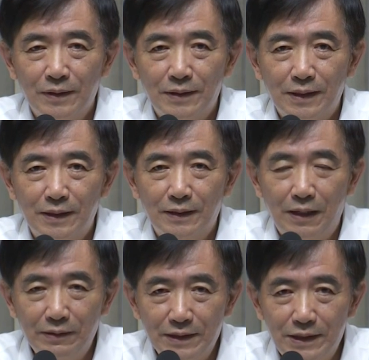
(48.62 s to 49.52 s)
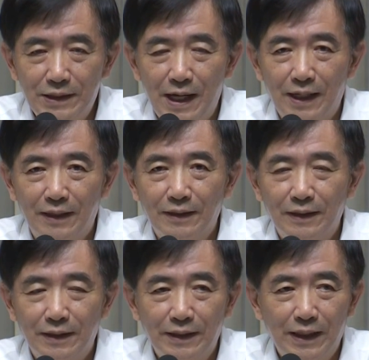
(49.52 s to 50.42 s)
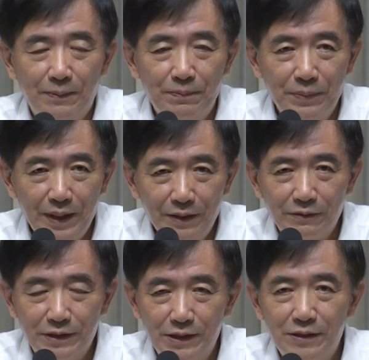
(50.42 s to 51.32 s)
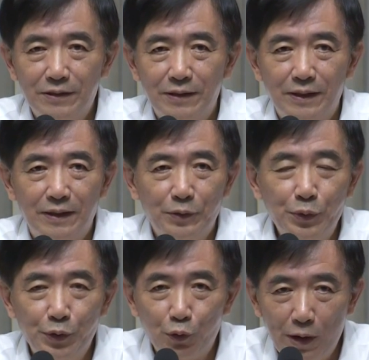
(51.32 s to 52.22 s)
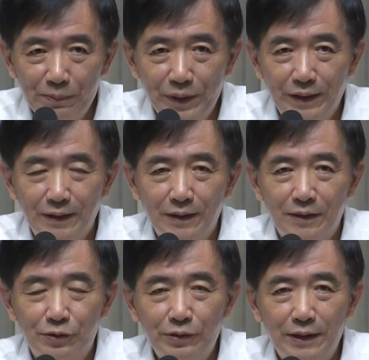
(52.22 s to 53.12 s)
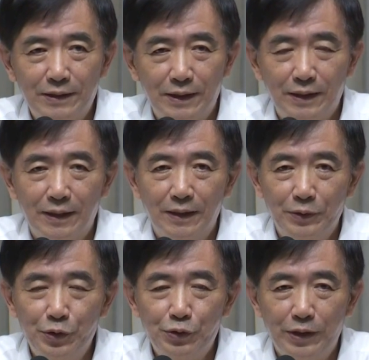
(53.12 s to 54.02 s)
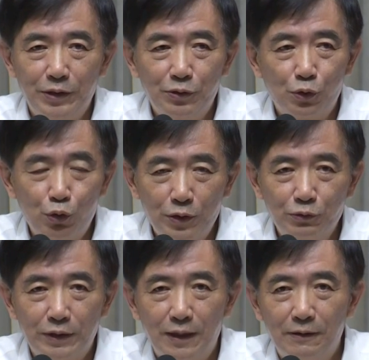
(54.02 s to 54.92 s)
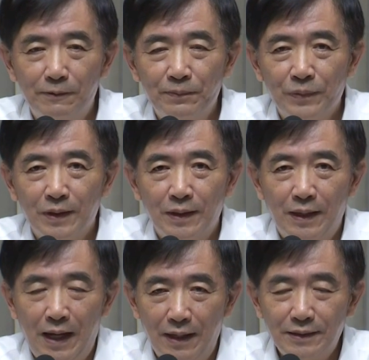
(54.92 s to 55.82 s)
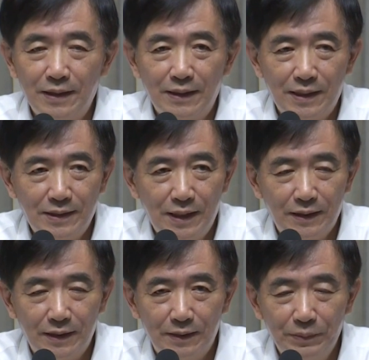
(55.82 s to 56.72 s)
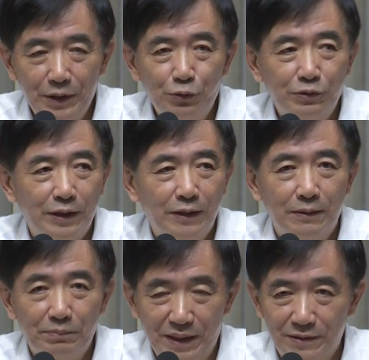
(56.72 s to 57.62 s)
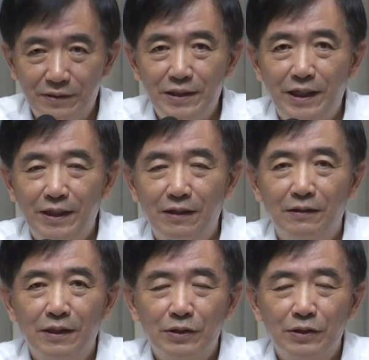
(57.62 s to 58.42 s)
这个桃园机场也没有及时的予以关闭，所以整个雨水就灌入到航站大厦的 b two 的美食街哈。